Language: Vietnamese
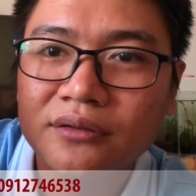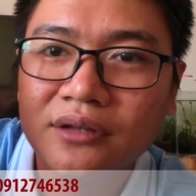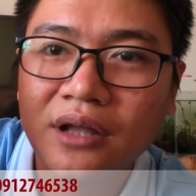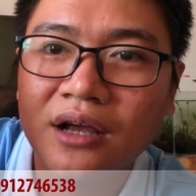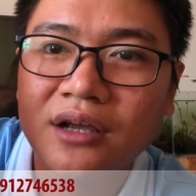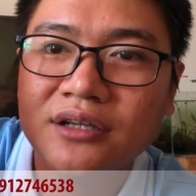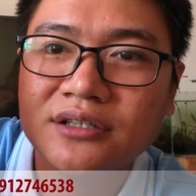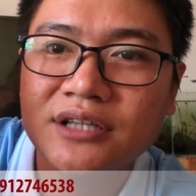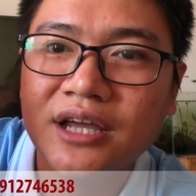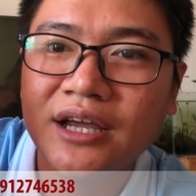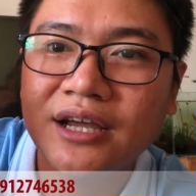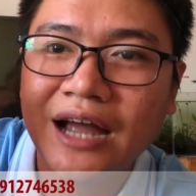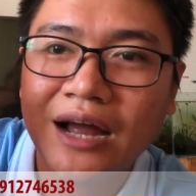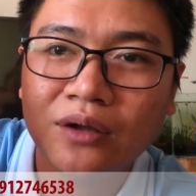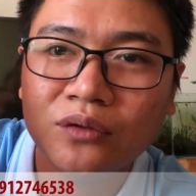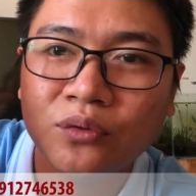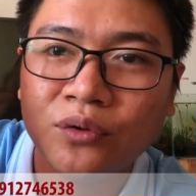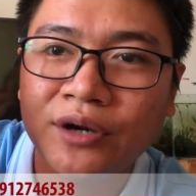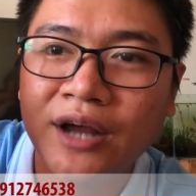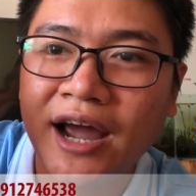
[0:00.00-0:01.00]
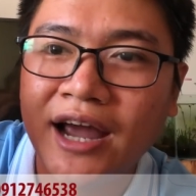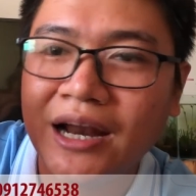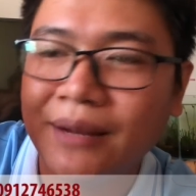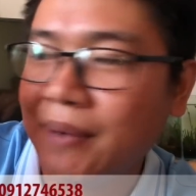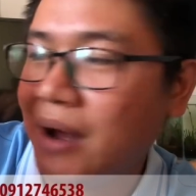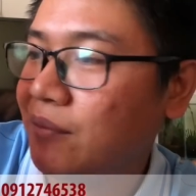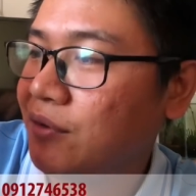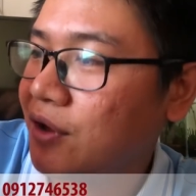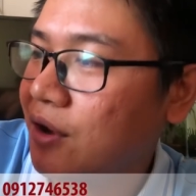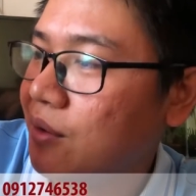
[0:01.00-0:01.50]
tầng xây cao tối đa là
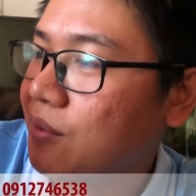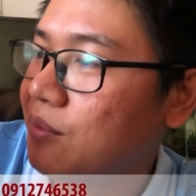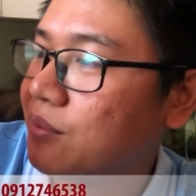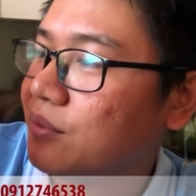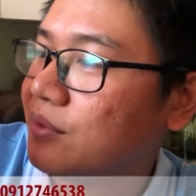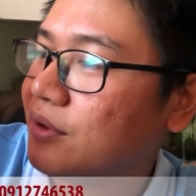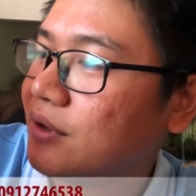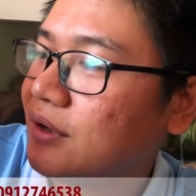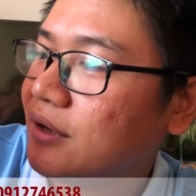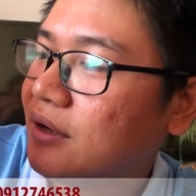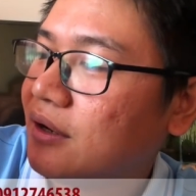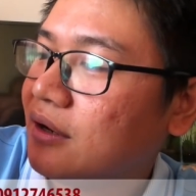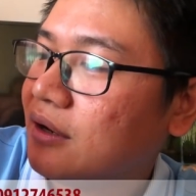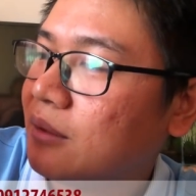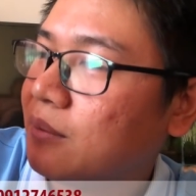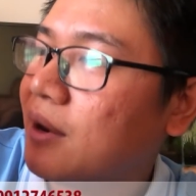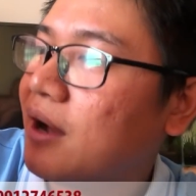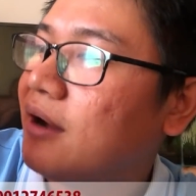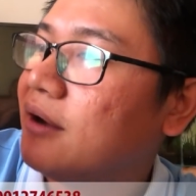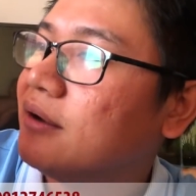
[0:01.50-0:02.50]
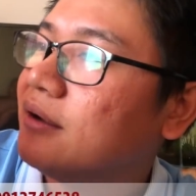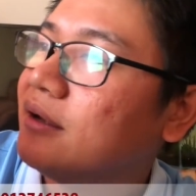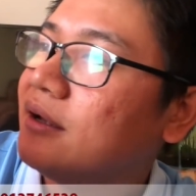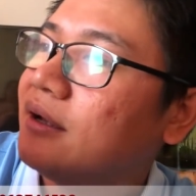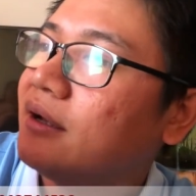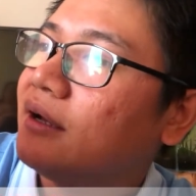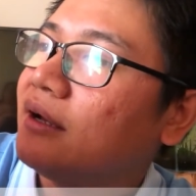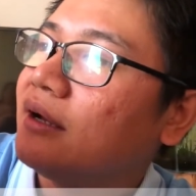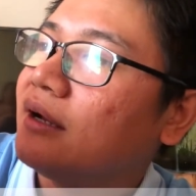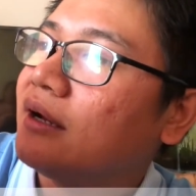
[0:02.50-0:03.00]
bao nhiêu đúng không ạ
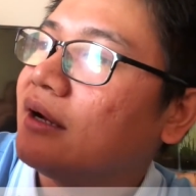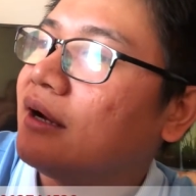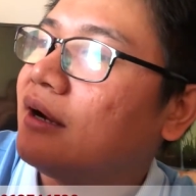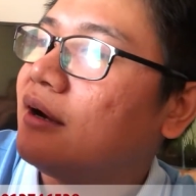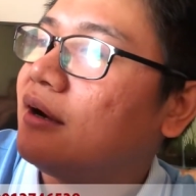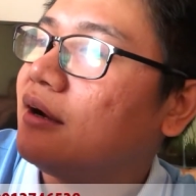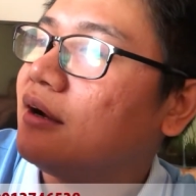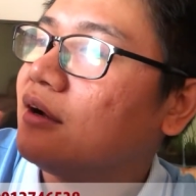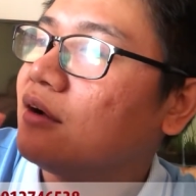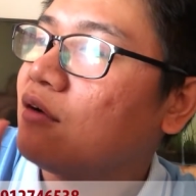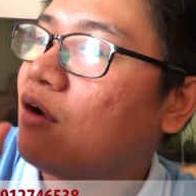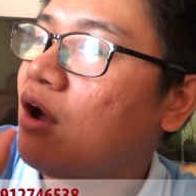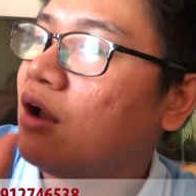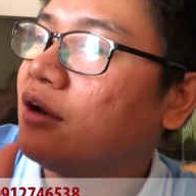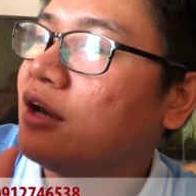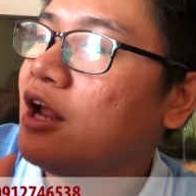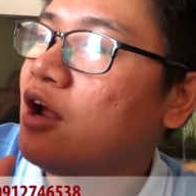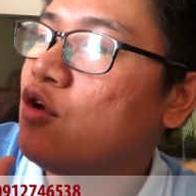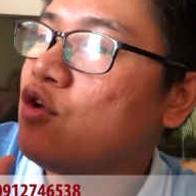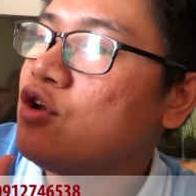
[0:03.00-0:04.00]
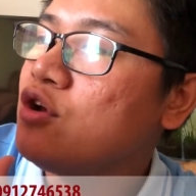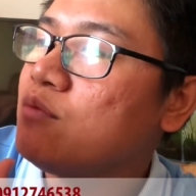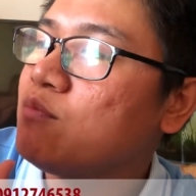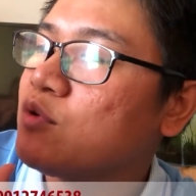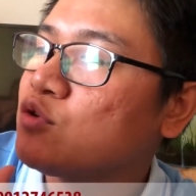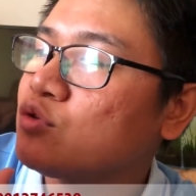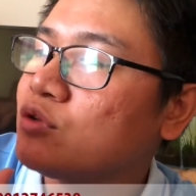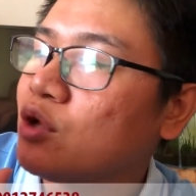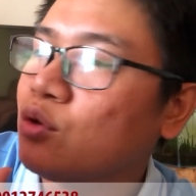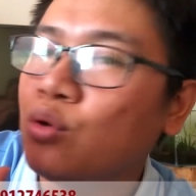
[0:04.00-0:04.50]
Đó. còn nếu như
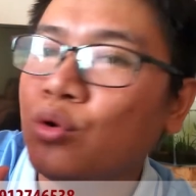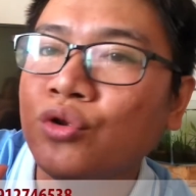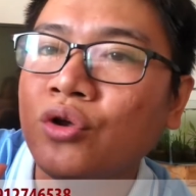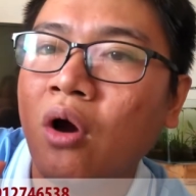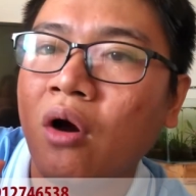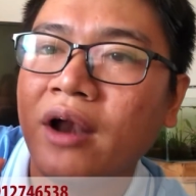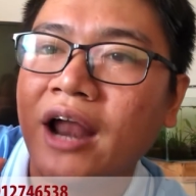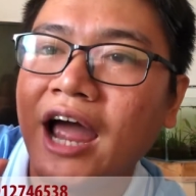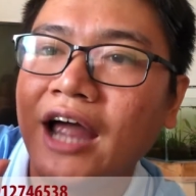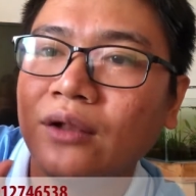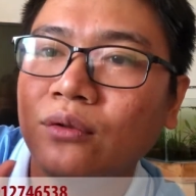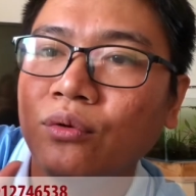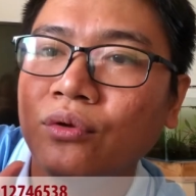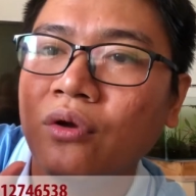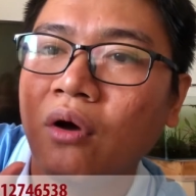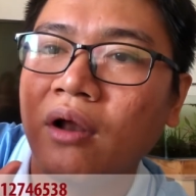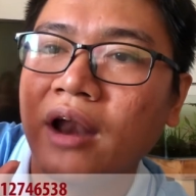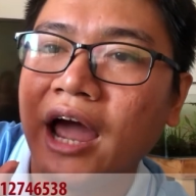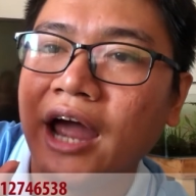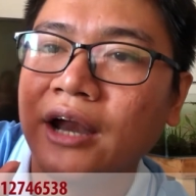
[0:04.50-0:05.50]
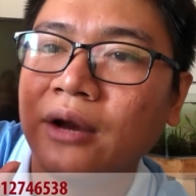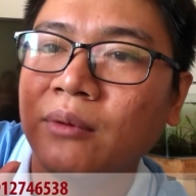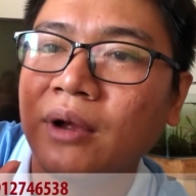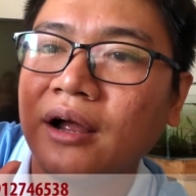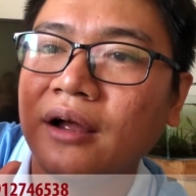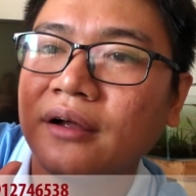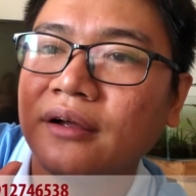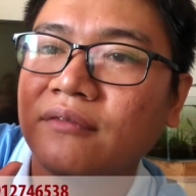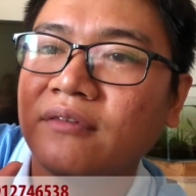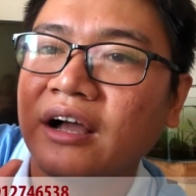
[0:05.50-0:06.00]
mà chúng ta thu nhỏ lại thu nhỏ lại đúng
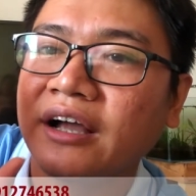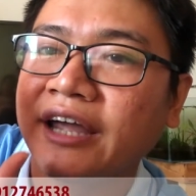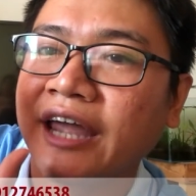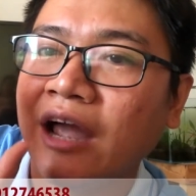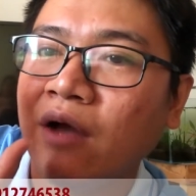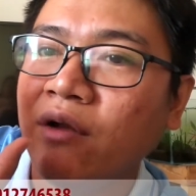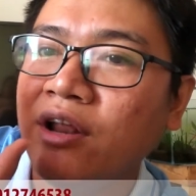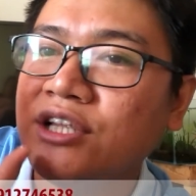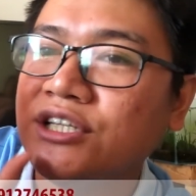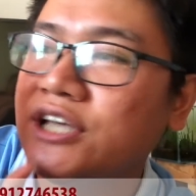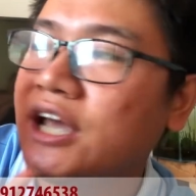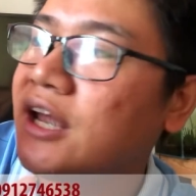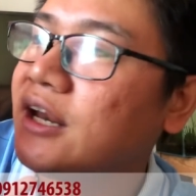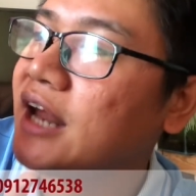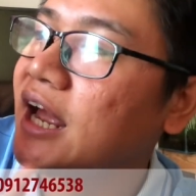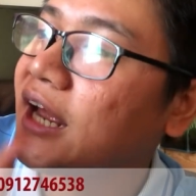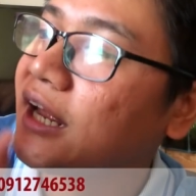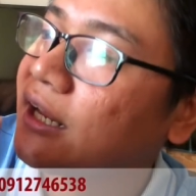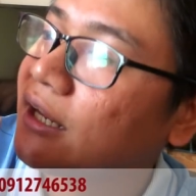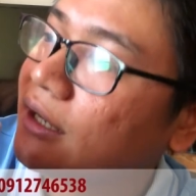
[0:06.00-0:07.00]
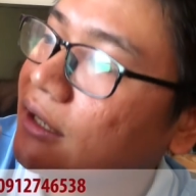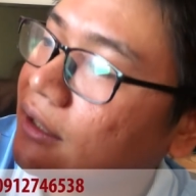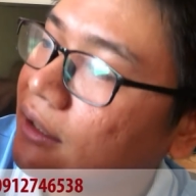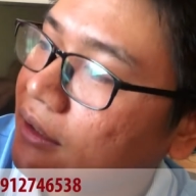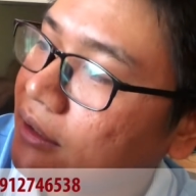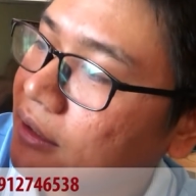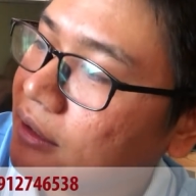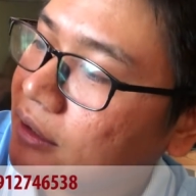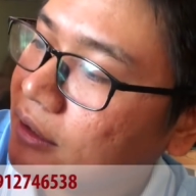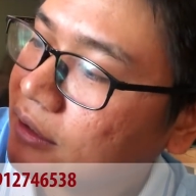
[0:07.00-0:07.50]
không ạ và kéo lên trên này
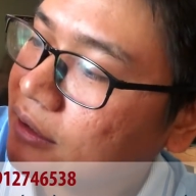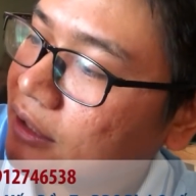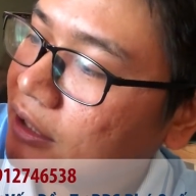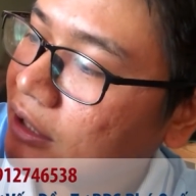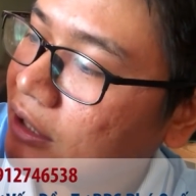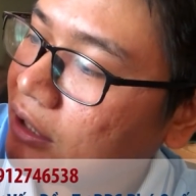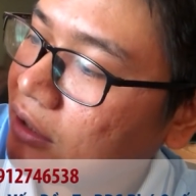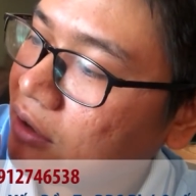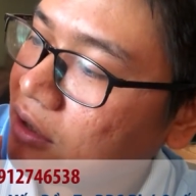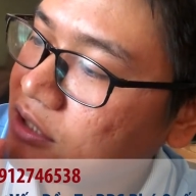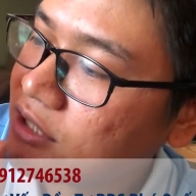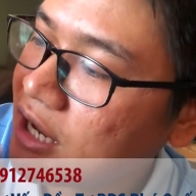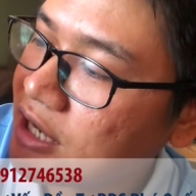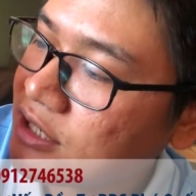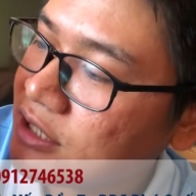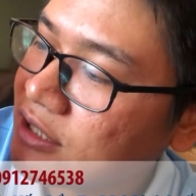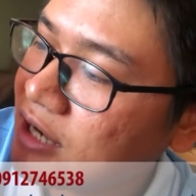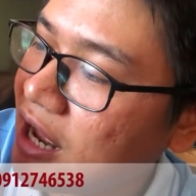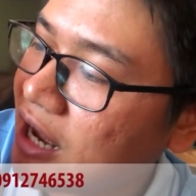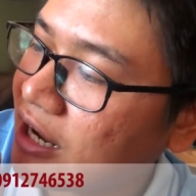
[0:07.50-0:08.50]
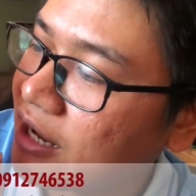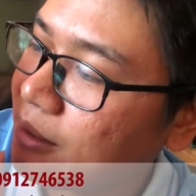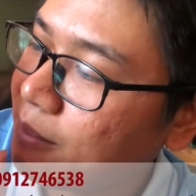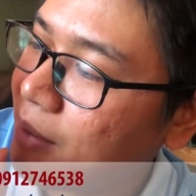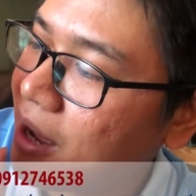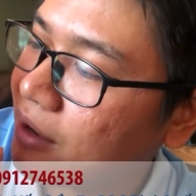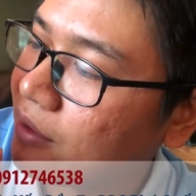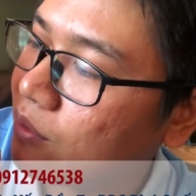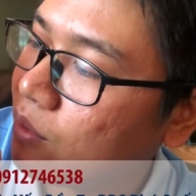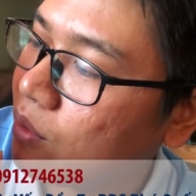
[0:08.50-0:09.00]
thì nó sẽ chính là cái
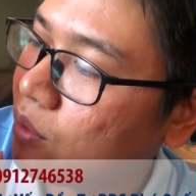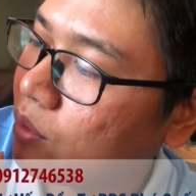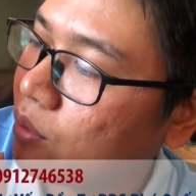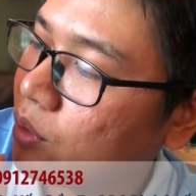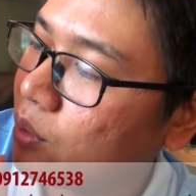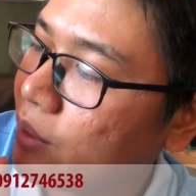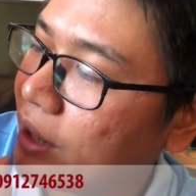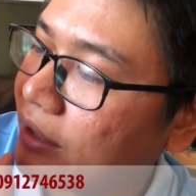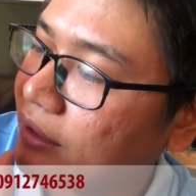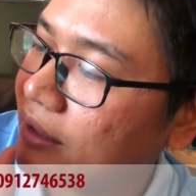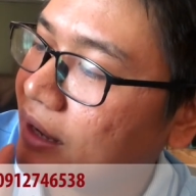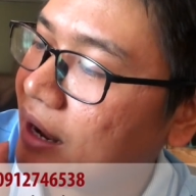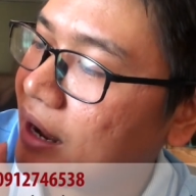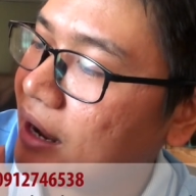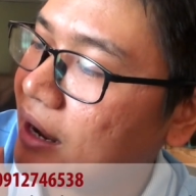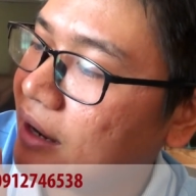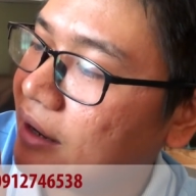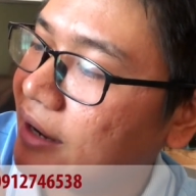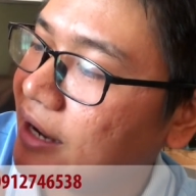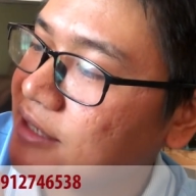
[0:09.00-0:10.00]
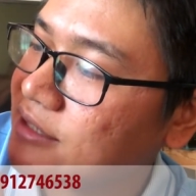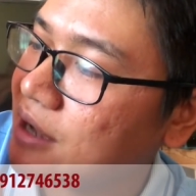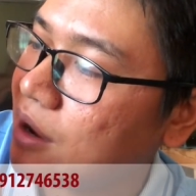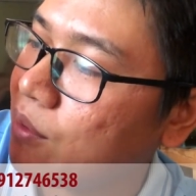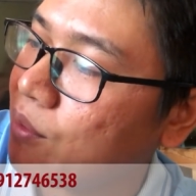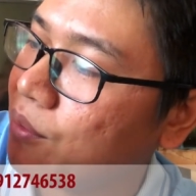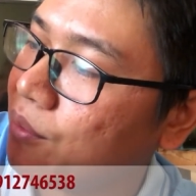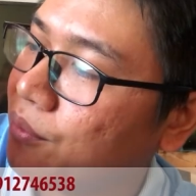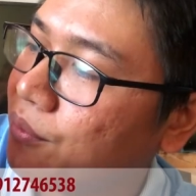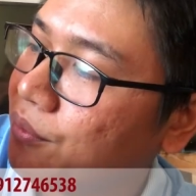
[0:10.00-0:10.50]
bản đồ quy hoạch là gành
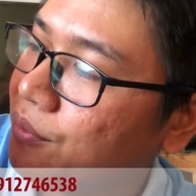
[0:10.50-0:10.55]
dầu